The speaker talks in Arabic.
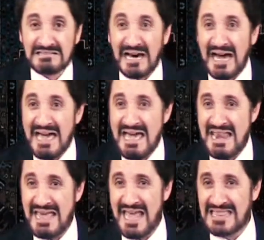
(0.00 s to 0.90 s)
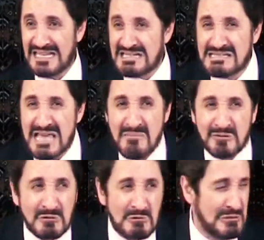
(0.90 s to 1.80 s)
الضحالة لهذا
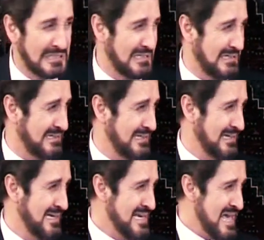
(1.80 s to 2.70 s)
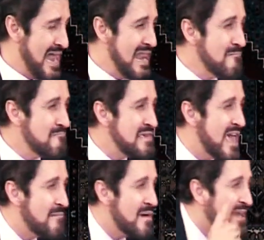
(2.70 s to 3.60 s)
الإجداب الروحي
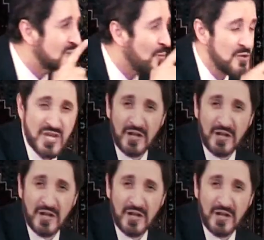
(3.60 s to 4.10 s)
الأنبياء ما نجوا من